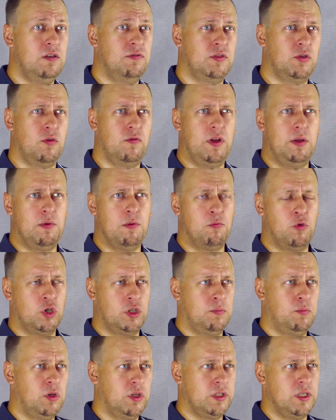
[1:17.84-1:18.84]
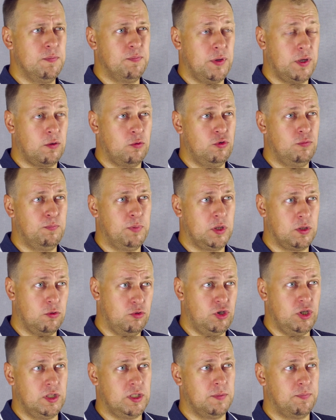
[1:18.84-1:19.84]
и в свое время можно было к ним
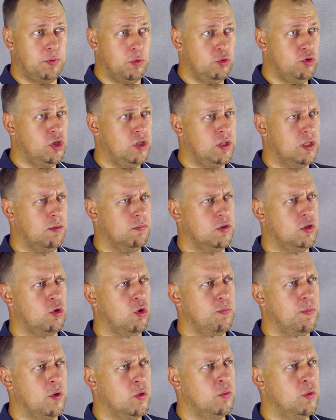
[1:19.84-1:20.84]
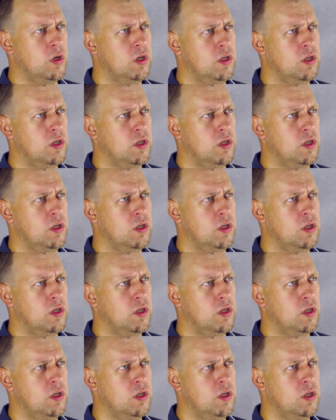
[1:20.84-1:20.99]
подключиться, получить там 100, по